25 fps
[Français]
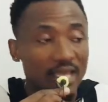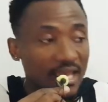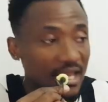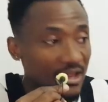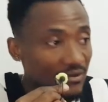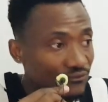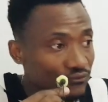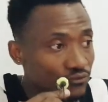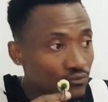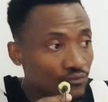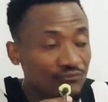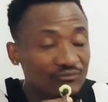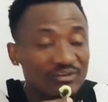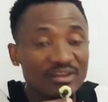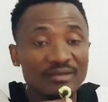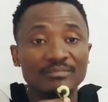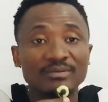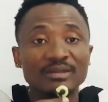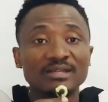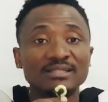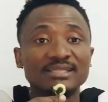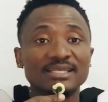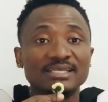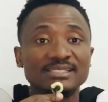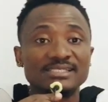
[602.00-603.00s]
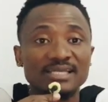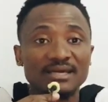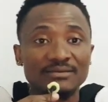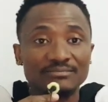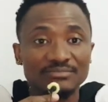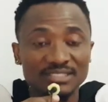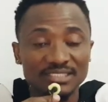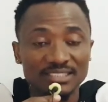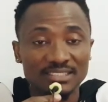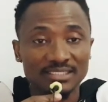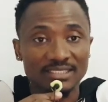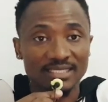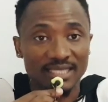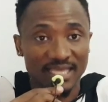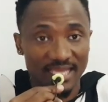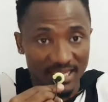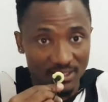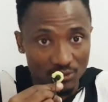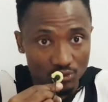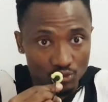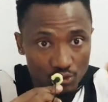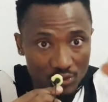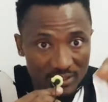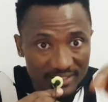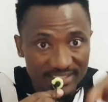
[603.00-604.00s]
Un fou vient prendre tes habits
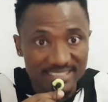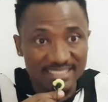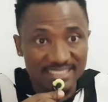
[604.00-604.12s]
et toi